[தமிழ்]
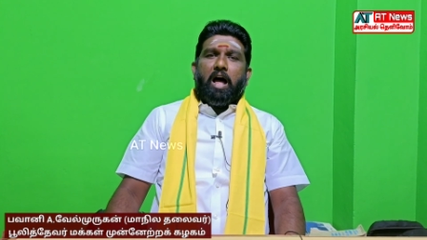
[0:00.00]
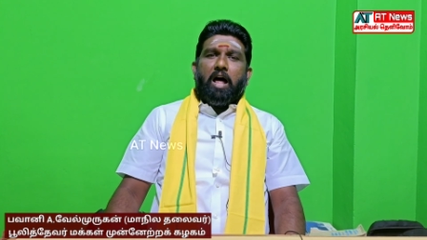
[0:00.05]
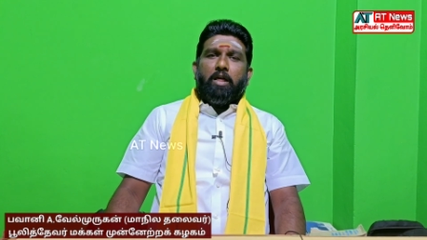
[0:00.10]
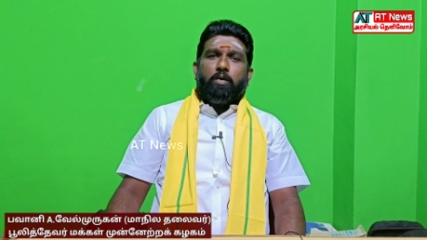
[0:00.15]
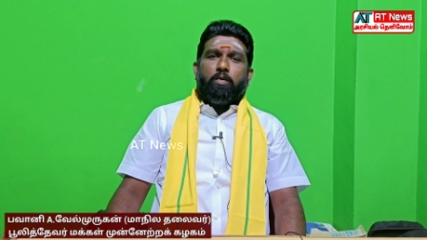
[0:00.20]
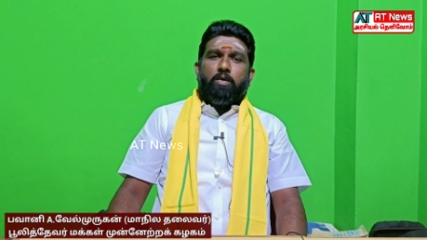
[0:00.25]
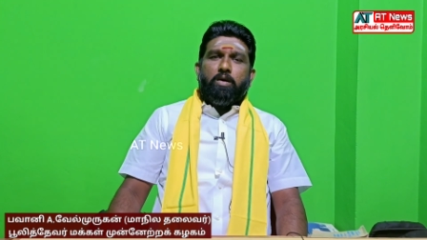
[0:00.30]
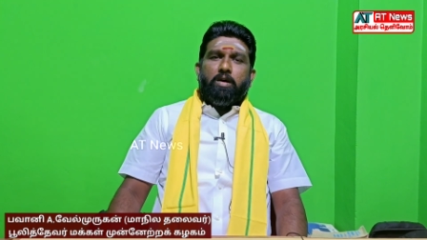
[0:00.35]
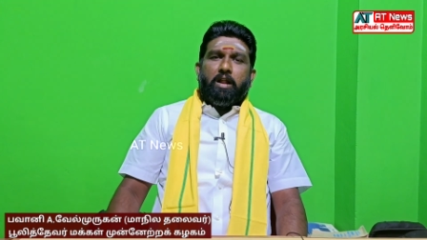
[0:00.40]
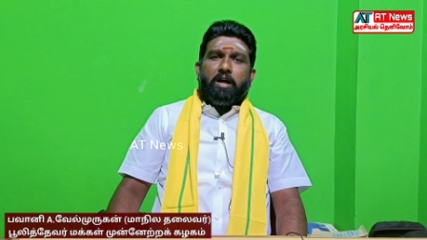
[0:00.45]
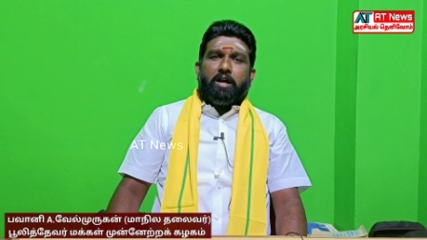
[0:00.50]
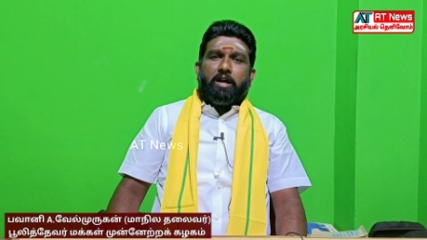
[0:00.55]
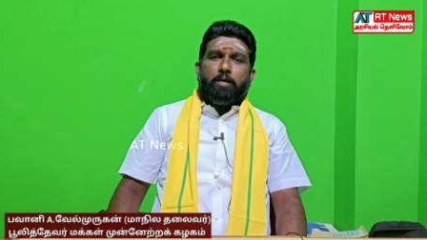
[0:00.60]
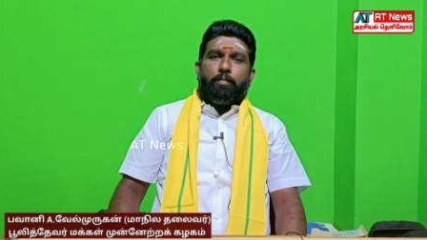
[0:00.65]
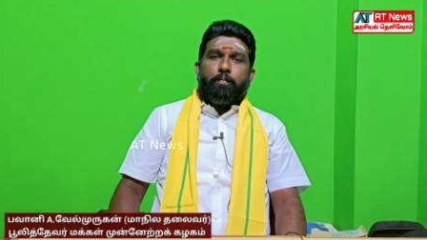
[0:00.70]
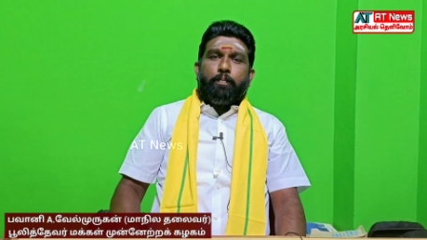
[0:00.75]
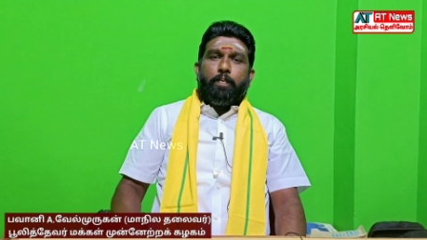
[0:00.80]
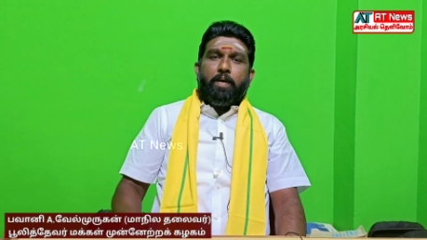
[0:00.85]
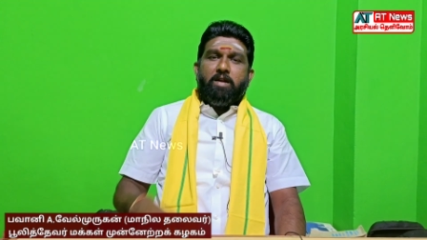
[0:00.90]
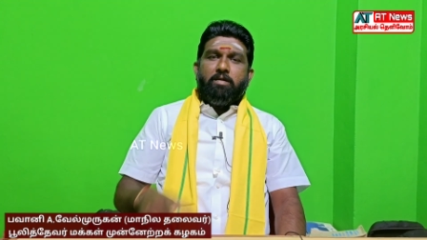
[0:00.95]
அதில் உங்களுக்கு
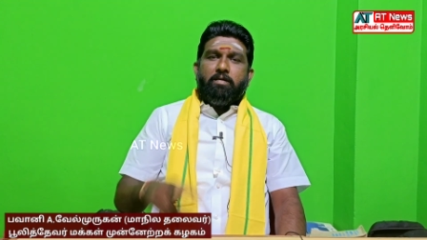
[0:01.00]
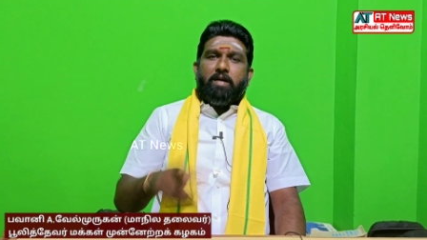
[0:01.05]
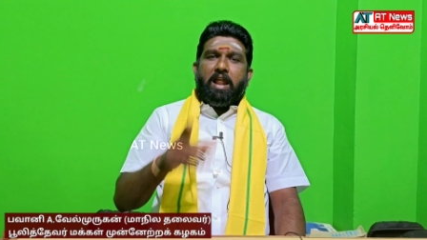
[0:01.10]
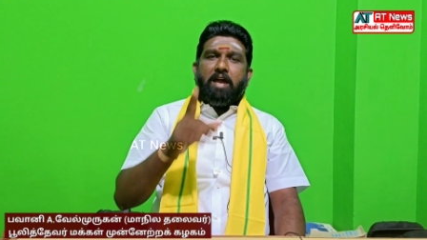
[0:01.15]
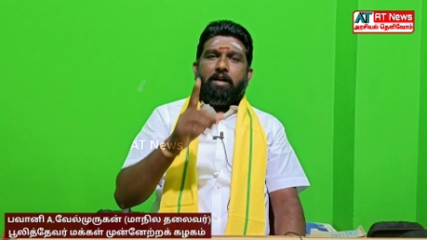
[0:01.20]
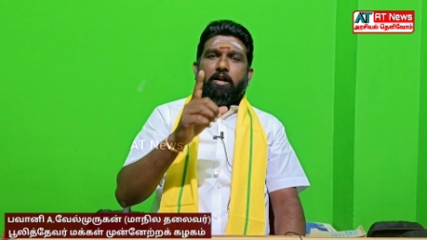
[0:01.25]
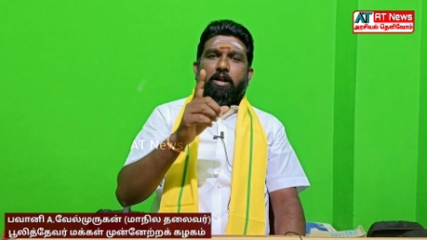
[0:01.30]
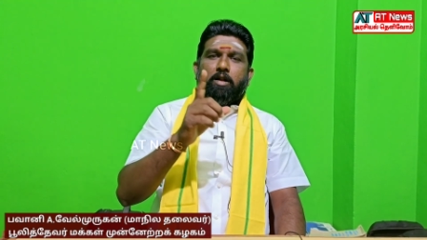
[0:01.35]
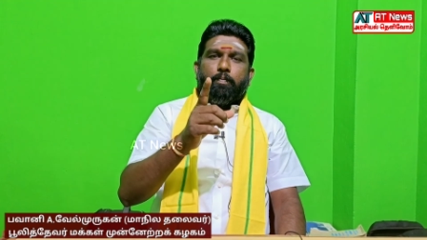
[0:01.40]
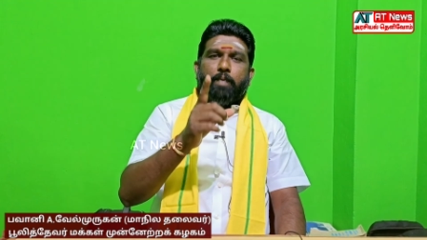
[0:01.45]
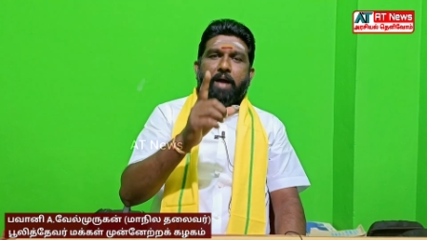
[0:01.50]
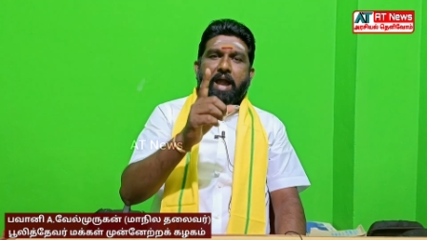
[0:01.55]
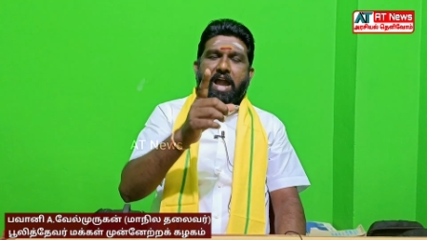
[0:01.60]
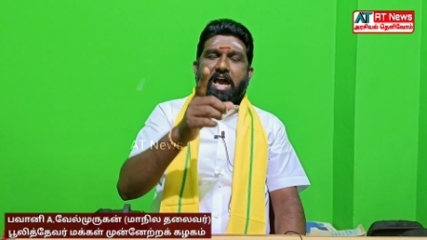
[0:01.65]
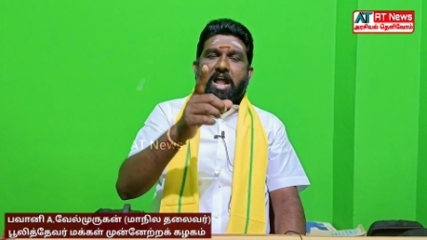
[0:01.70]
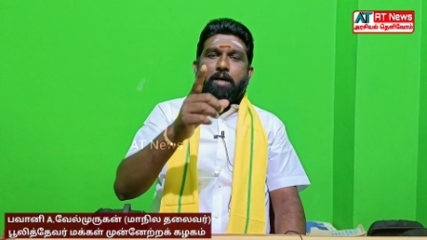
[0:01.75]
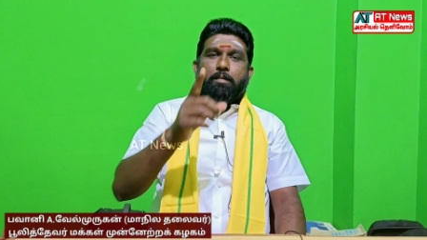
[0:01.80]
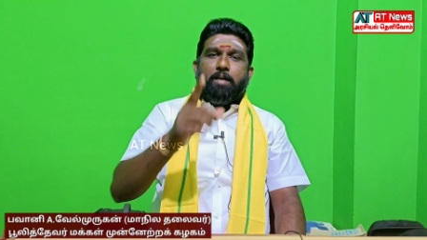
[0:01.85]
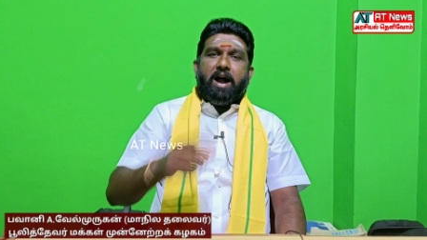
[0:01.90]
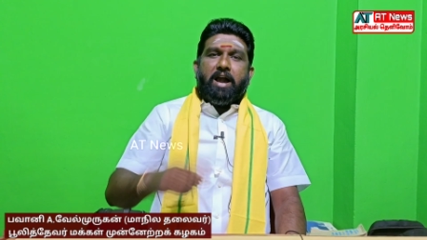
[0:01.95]
பின்விளைகள்
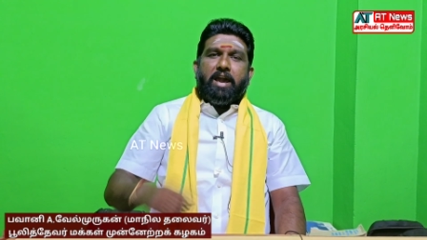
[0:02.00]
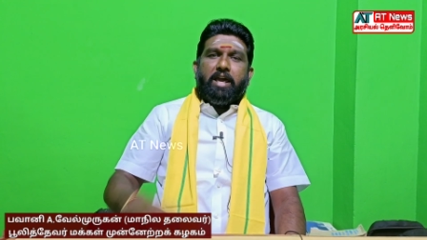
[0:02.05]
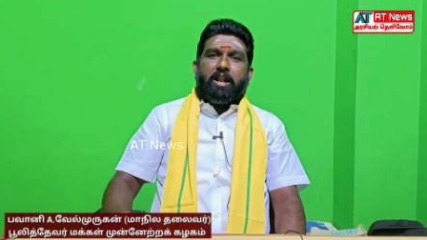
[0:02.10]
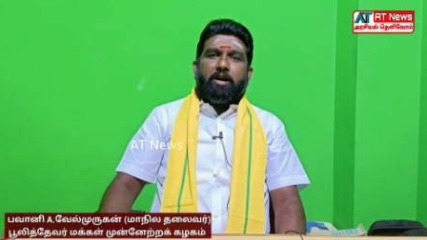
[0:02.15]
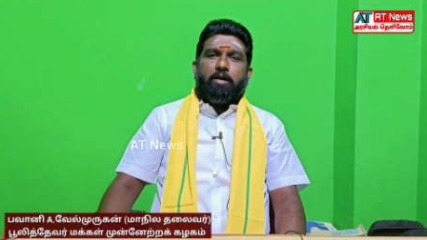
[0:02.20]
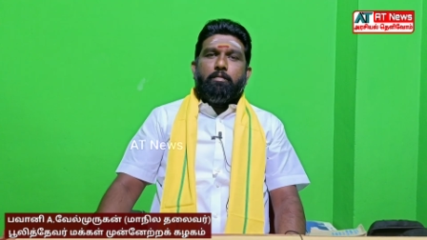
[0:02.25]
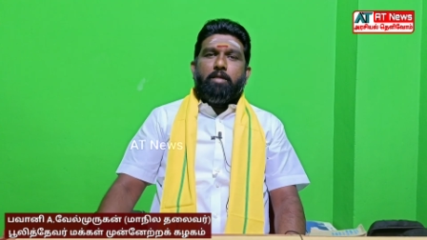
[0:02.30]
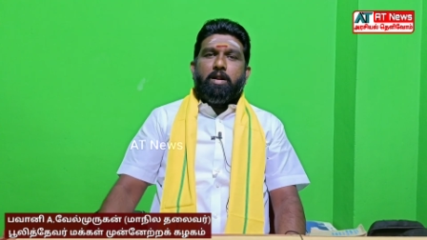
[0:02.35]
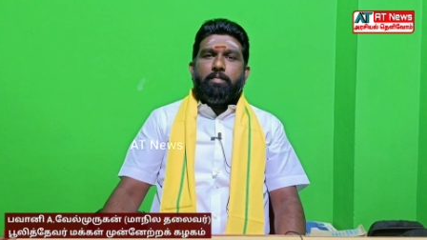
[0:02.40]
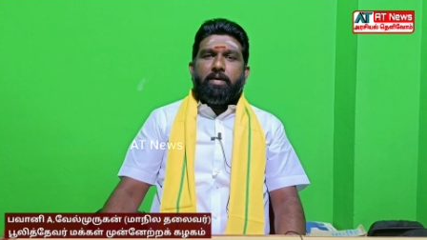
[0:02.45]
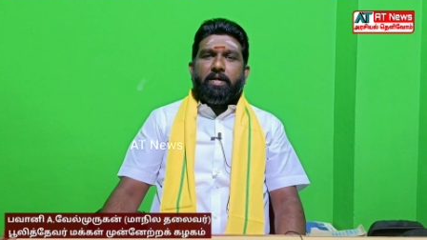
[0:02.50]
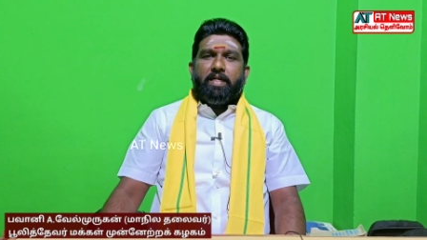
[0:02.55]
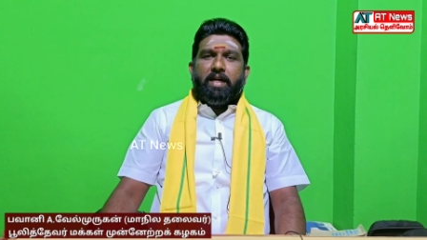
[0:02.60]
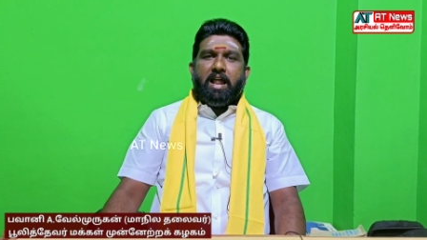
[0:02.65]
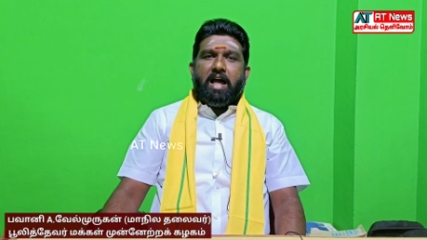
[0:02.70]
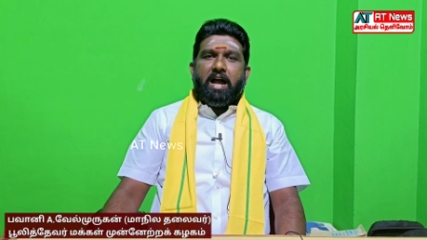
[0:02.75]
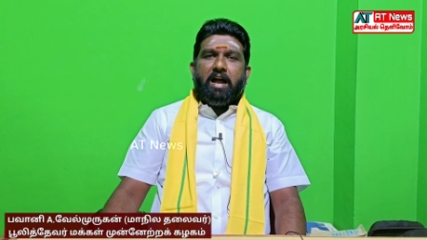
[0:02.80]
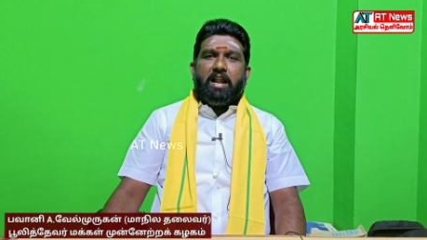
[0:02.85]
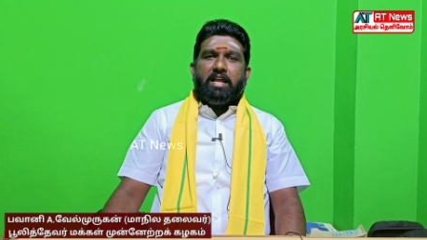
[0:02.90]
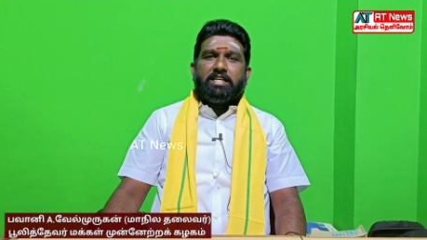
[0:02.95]
பயங்கரமாக இருக்கும் என்பதை
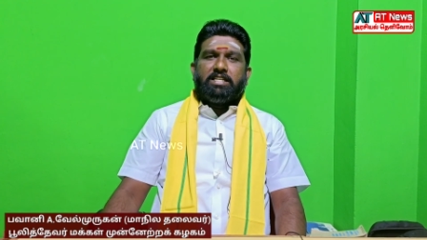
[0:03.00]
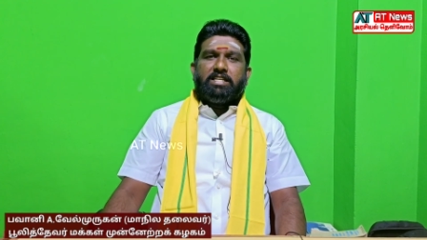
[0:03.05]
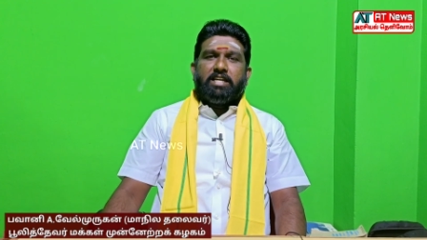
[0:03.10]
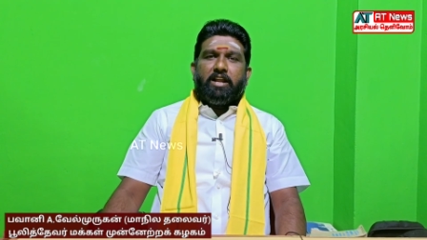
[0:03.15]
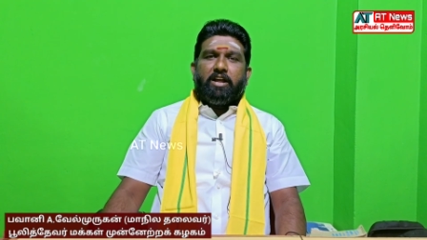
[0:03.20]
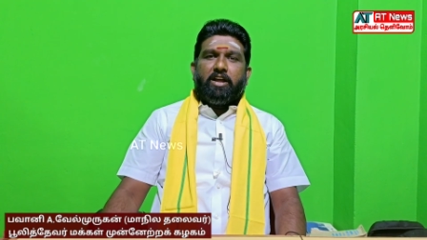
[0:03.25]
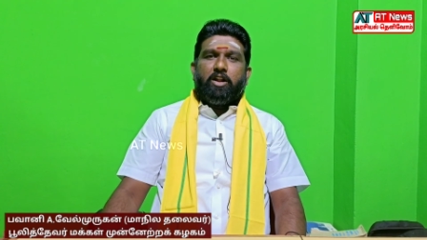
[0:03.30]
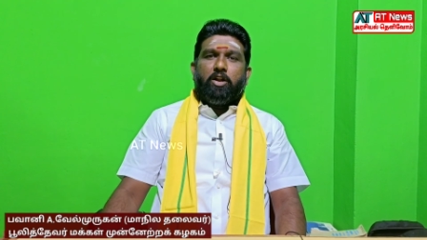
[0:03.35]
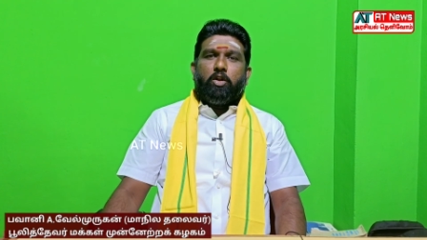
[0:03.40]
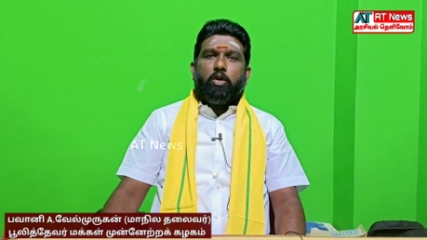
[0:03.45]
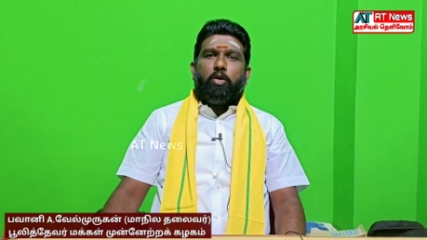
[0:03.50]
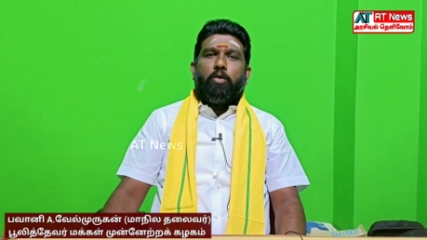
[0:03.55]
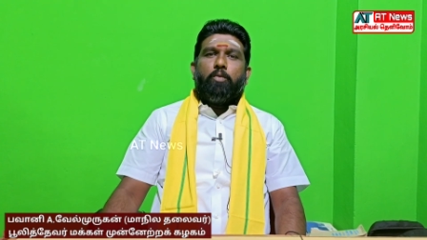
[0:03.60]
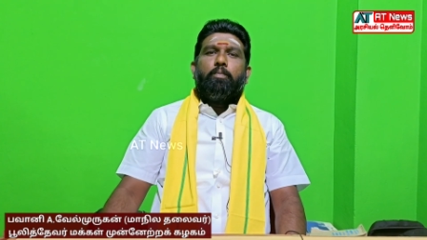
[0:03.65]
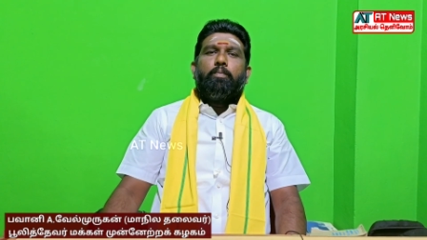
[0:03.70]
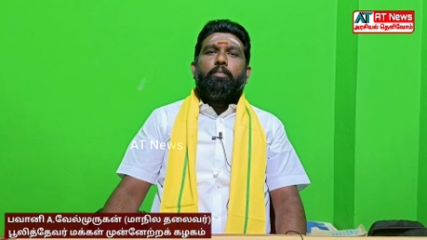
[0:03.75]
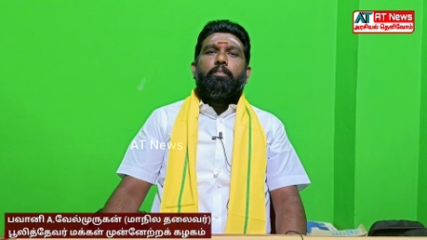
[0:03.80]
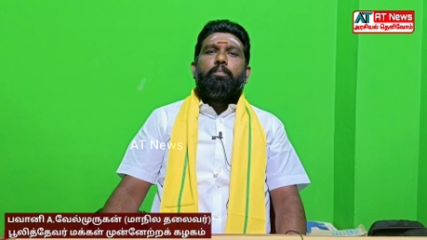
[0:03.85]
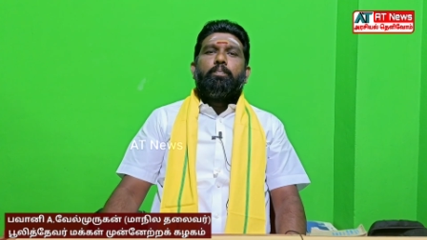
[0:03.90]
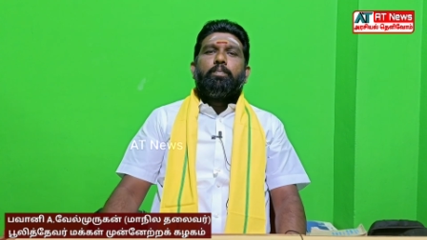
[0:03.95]
நாங்கள் எச்சரிக்கின்றோம்